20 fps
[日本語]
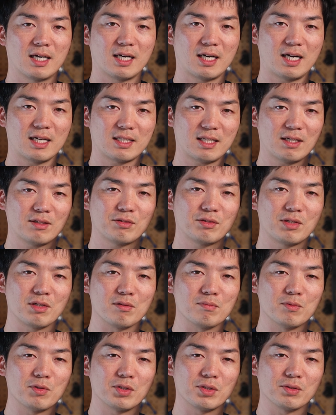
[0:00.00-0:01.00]
硬くて
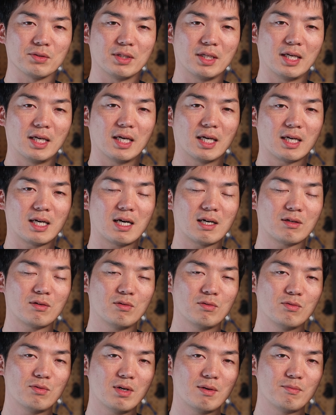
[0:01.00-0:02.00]
重いので加
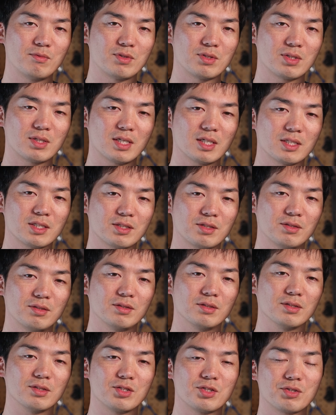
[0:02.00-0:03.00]
工は難し
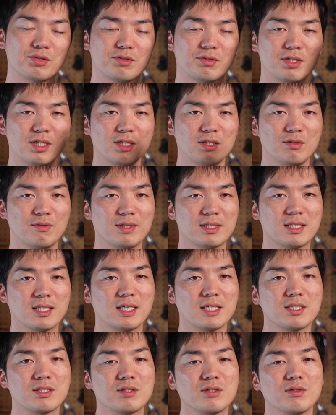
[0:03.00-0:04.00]
く熟練の技
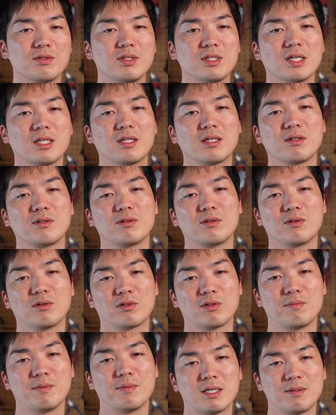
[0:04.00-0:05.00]
が必要になってくる
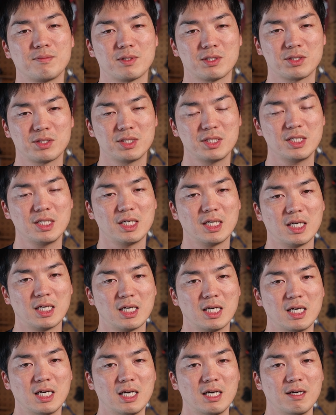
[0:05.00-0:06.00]
こありますし、
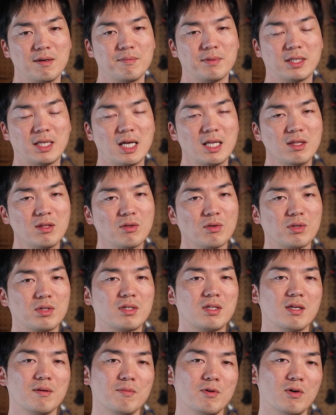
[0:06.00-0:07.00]
まあ、なんといっ
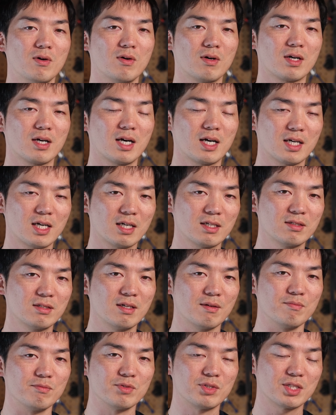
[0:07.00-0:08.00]
ても価格
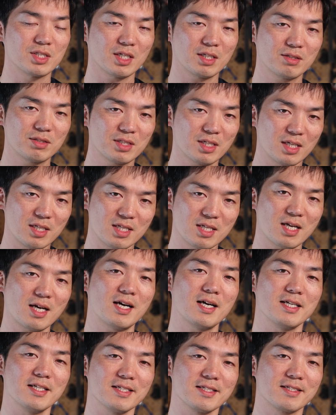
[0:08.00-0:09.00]
がむちゃくちゃに
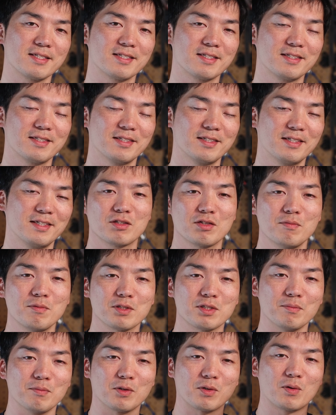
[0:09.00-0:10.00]
高いです。そ
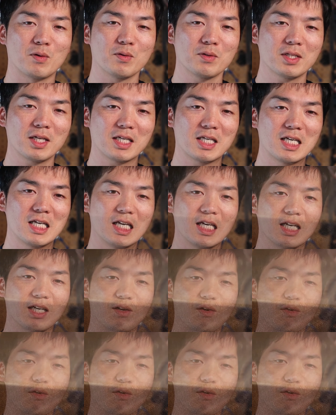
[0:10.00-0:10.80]
もそもこんな木